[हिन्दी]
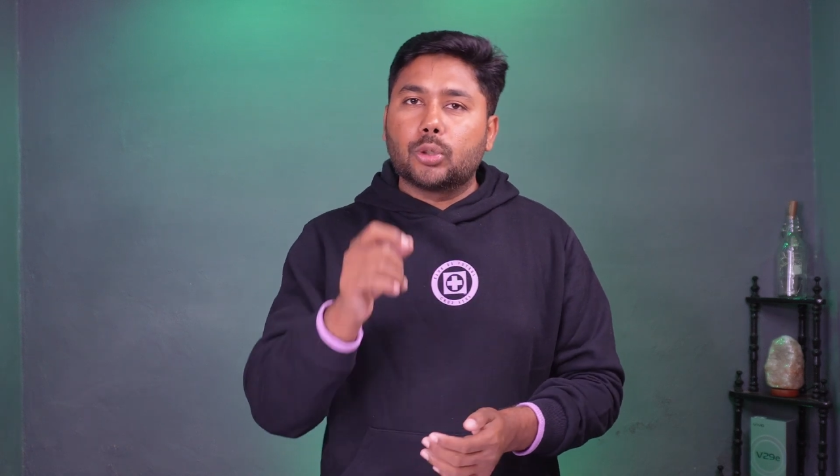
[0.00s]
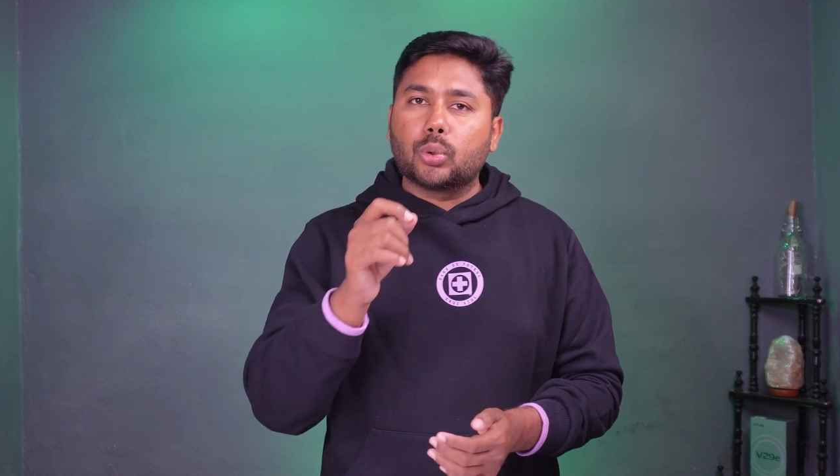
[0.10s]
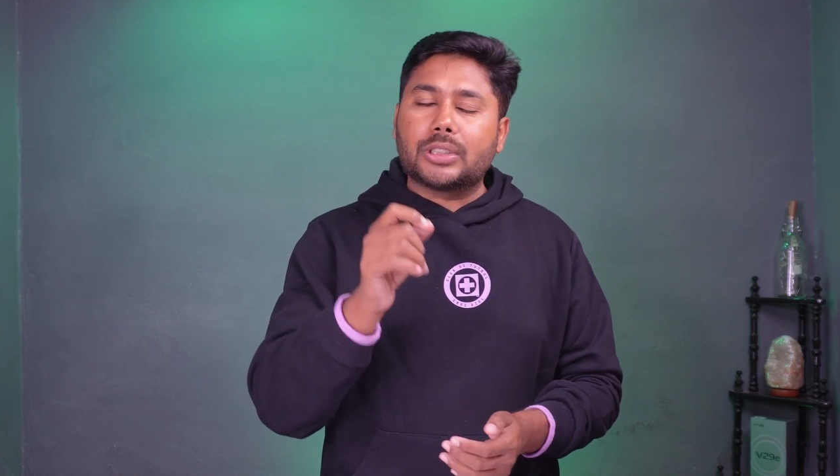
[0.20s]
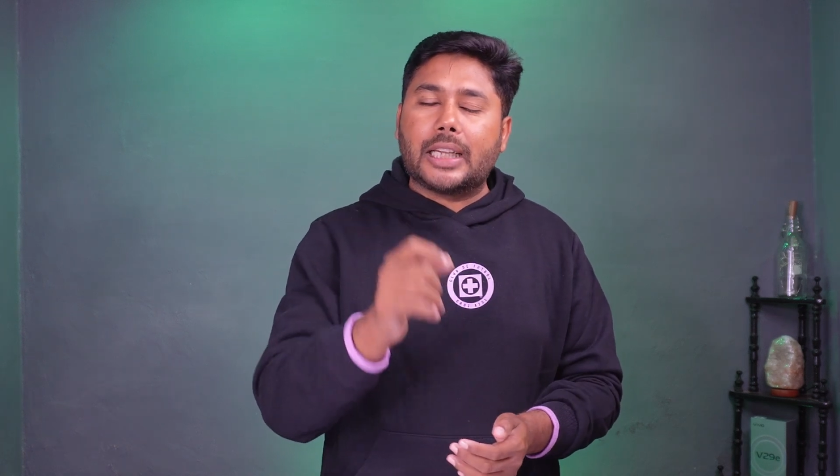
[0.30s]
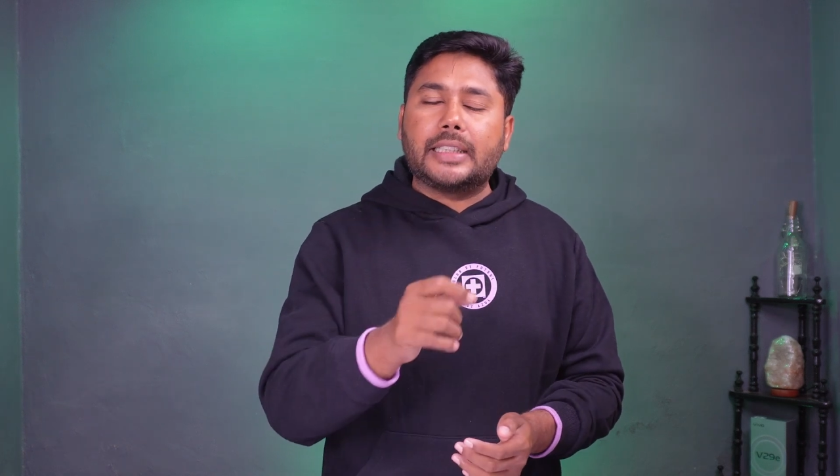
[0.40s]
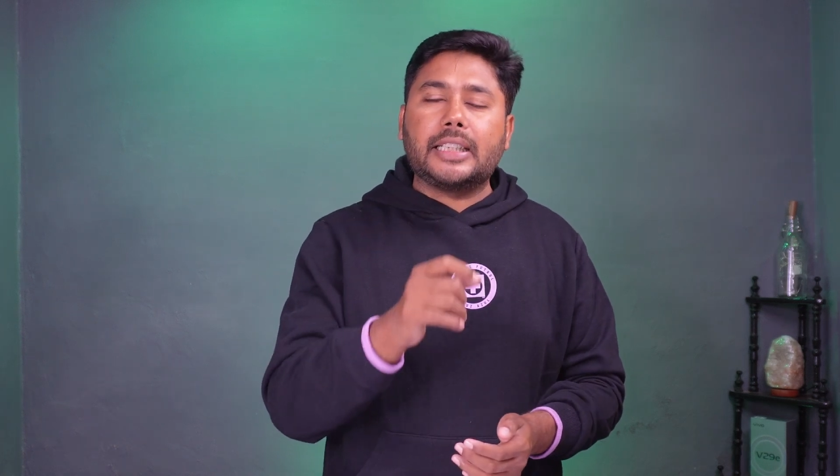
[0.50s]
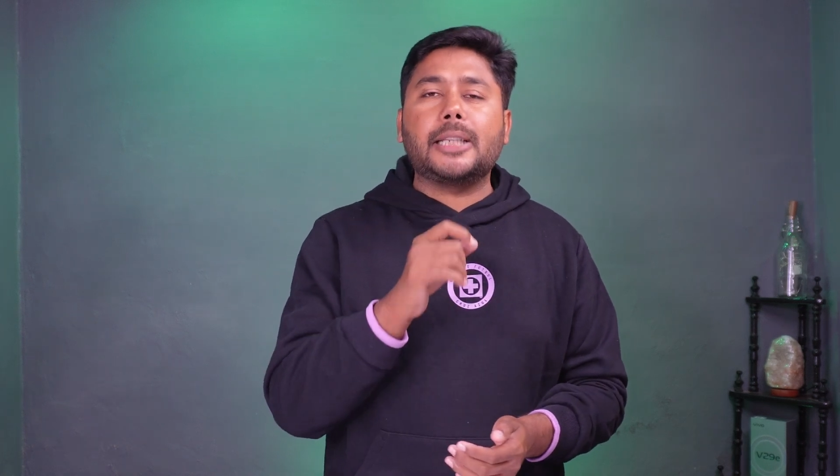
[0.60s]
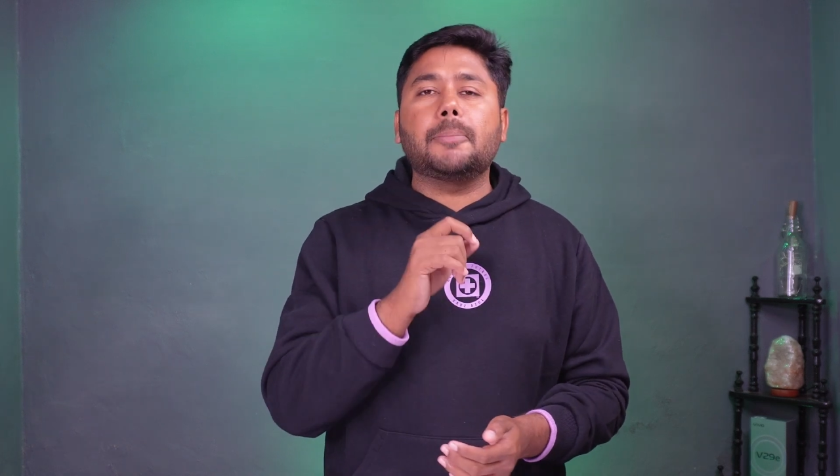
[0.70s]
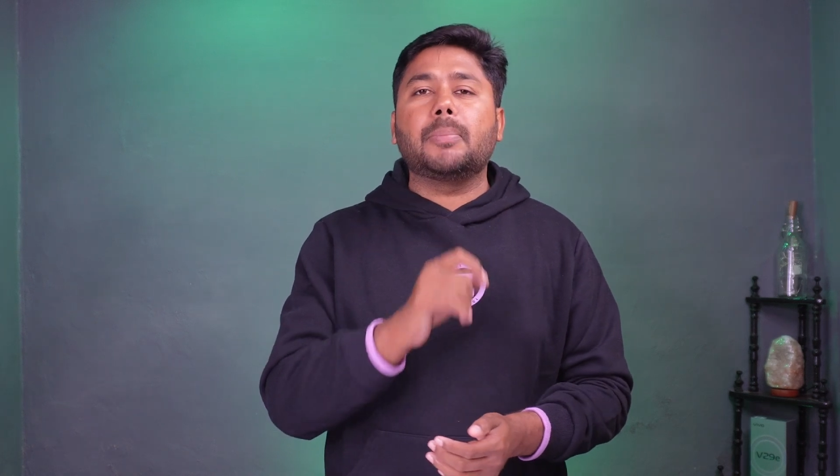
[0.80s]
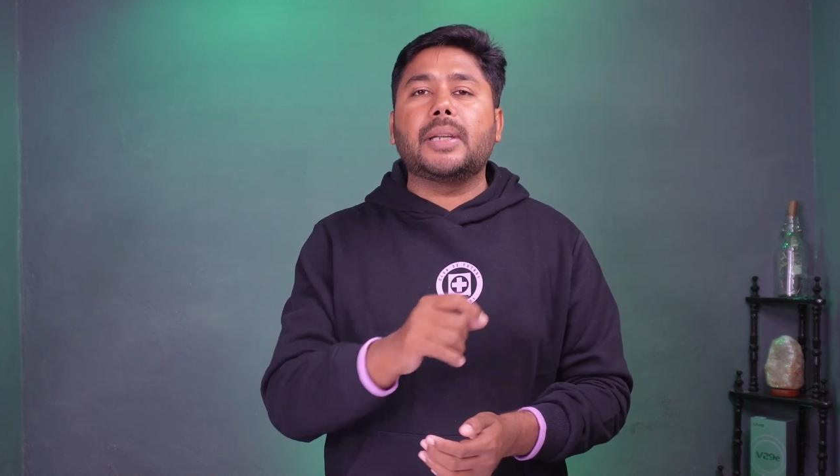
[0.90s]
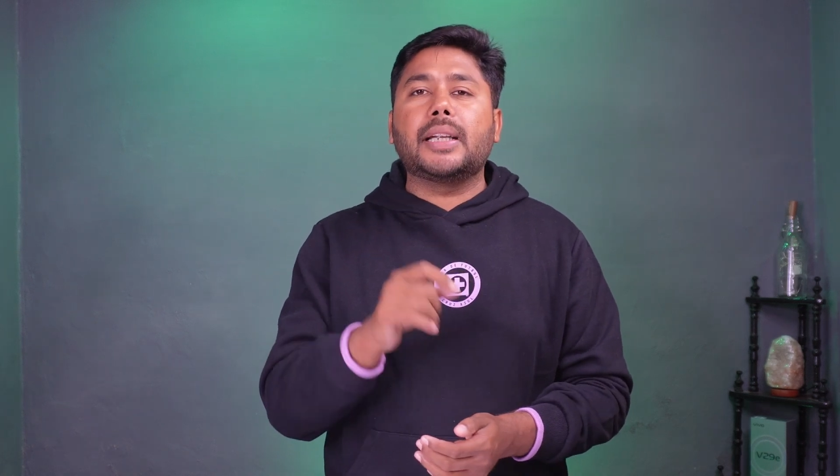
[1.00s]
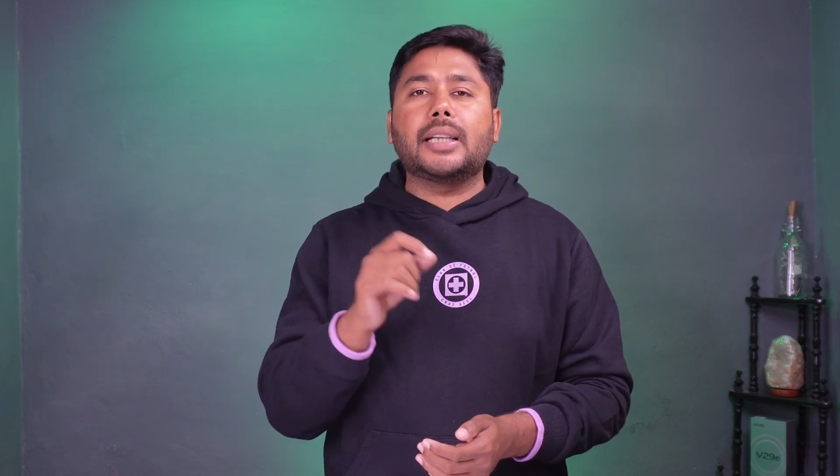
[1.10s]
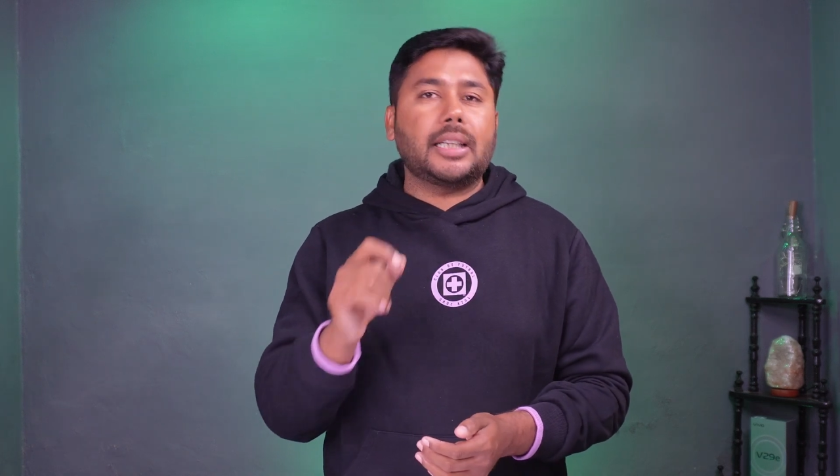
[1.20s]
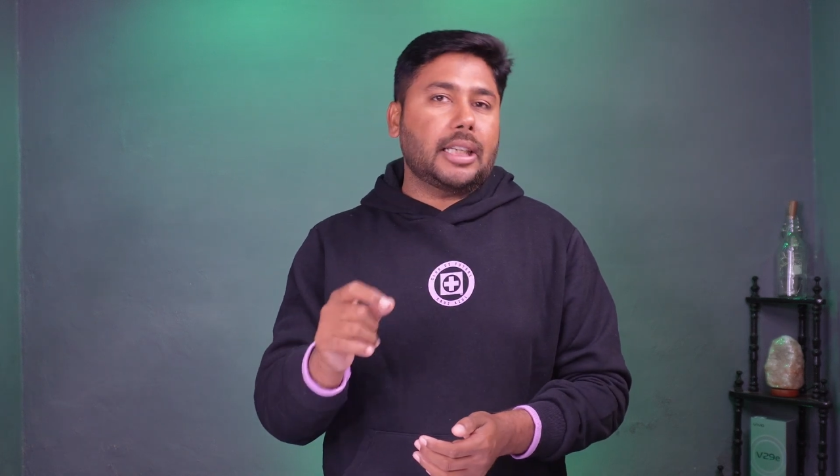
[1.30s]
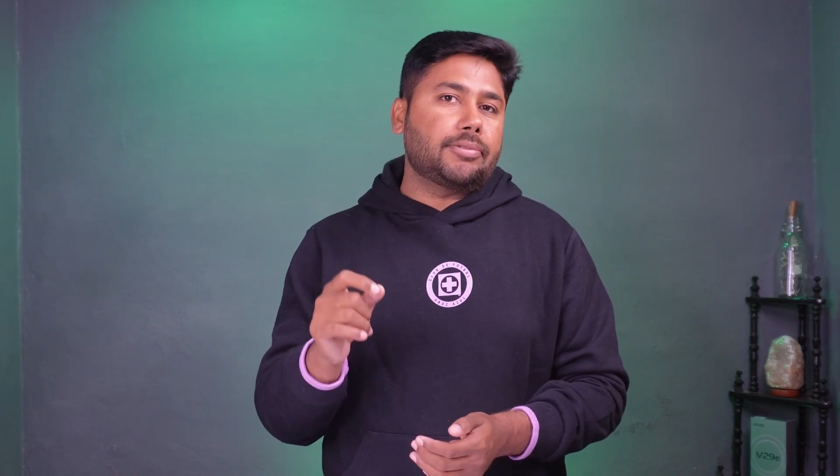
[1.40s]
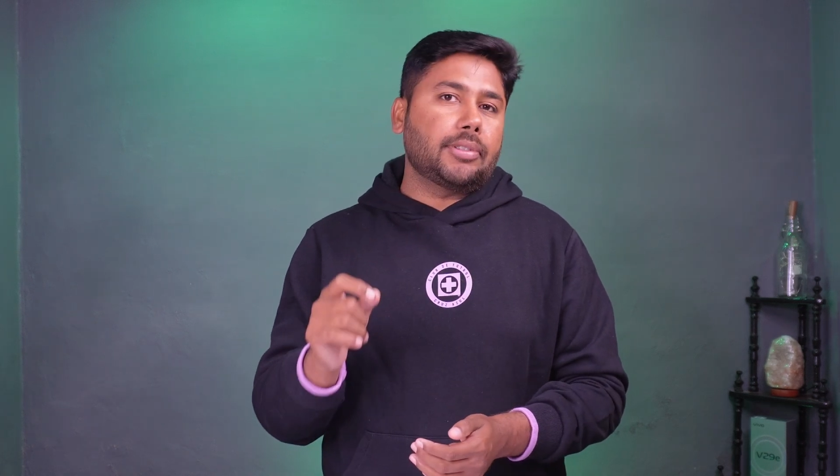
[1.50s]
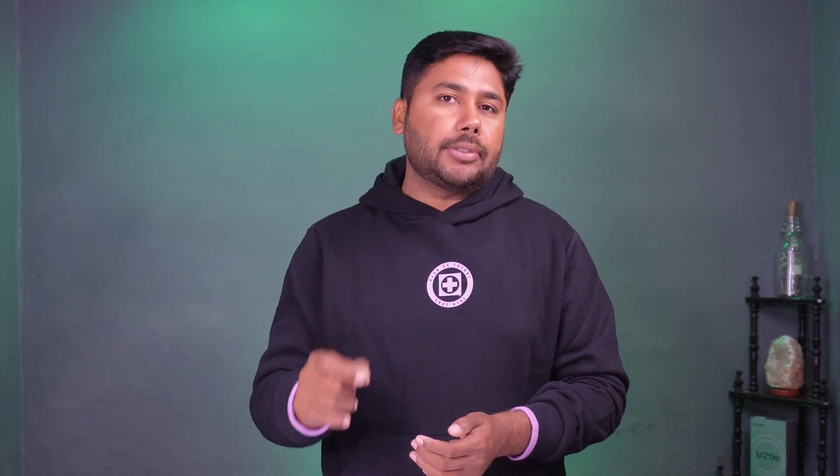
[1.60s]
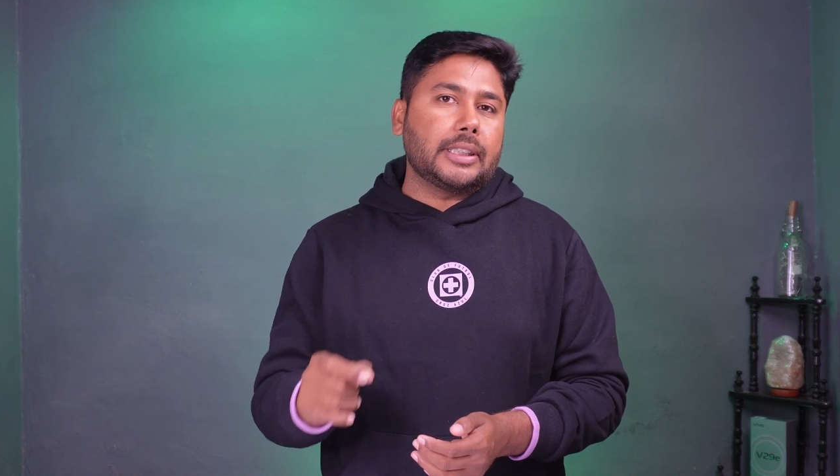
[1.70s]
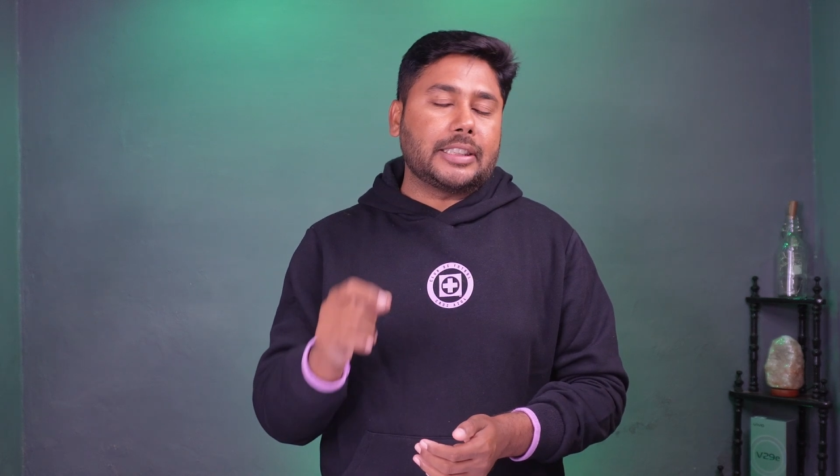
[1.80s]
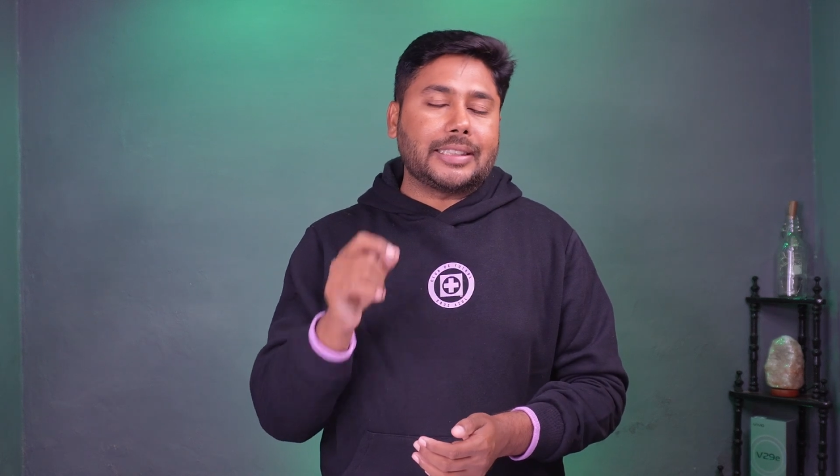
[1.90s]
तो ZTE Blade
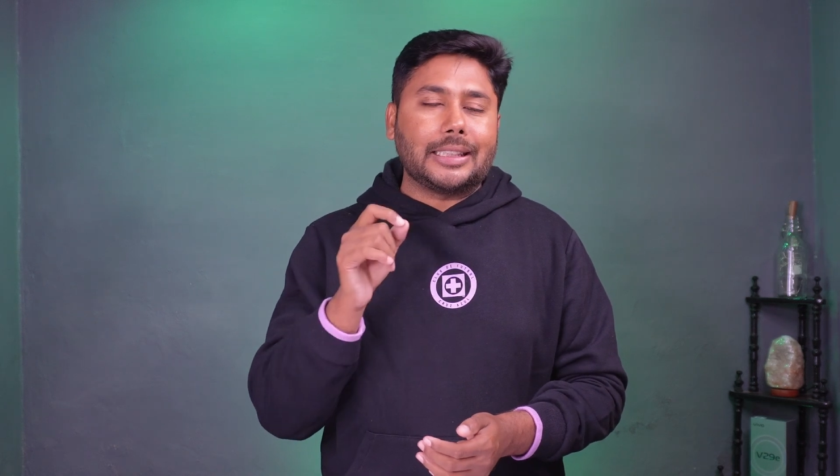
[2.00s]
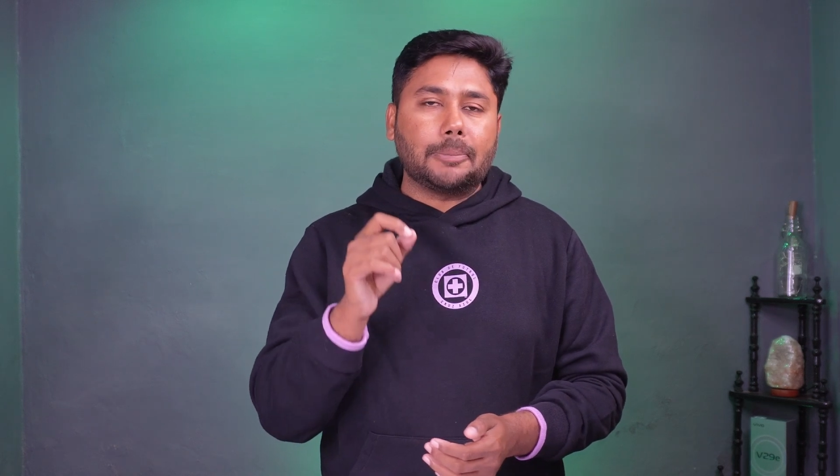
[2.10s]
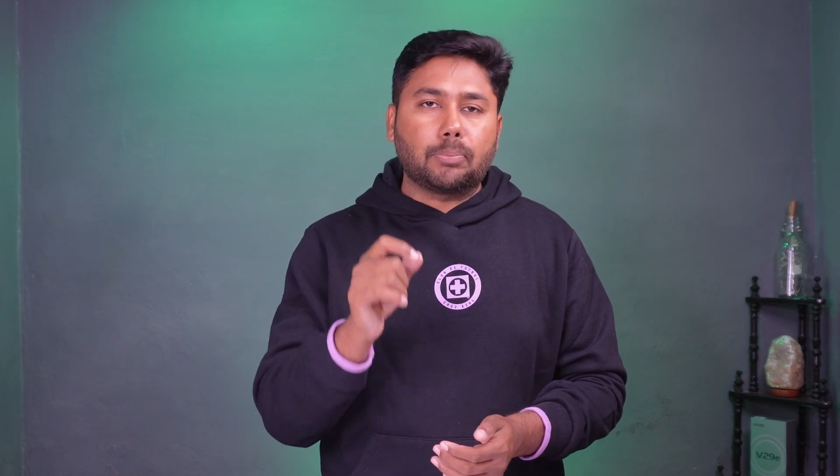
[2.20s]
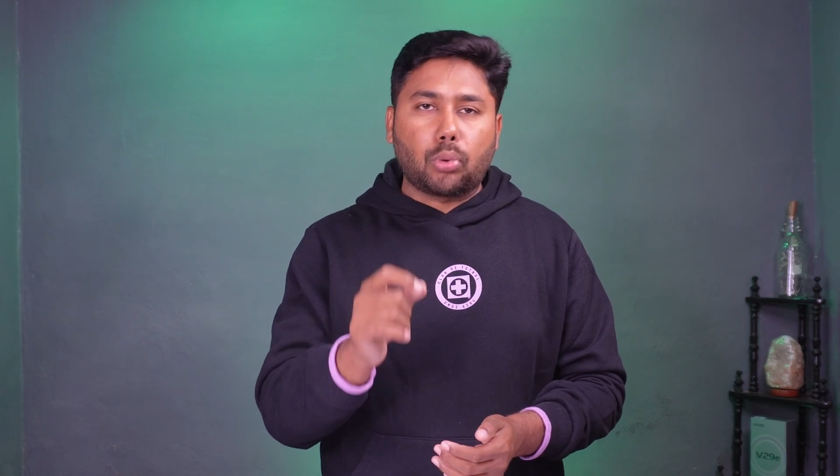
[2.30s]
A53